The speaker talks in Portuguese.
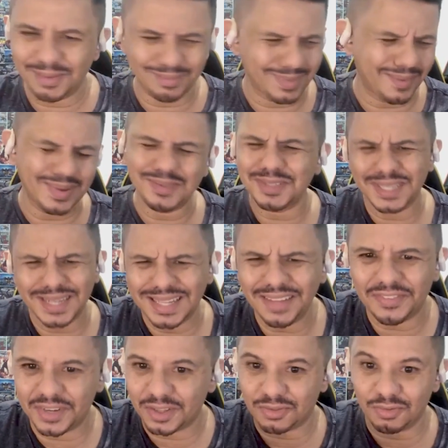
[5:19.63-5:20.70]
Na verdade, não tinha nada
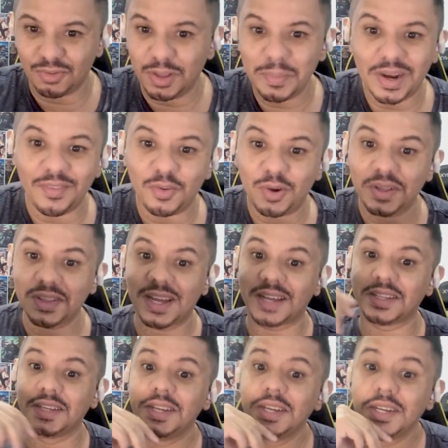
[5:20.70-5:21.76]
fresco, não lembrava quase
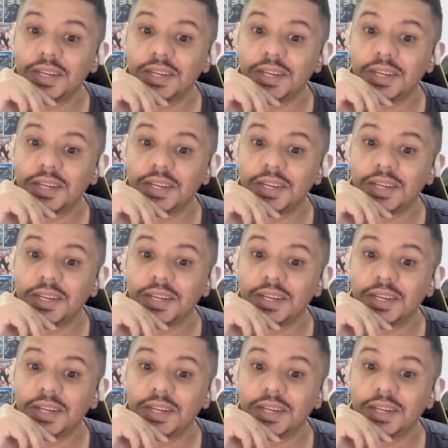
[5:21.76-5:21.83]
nada.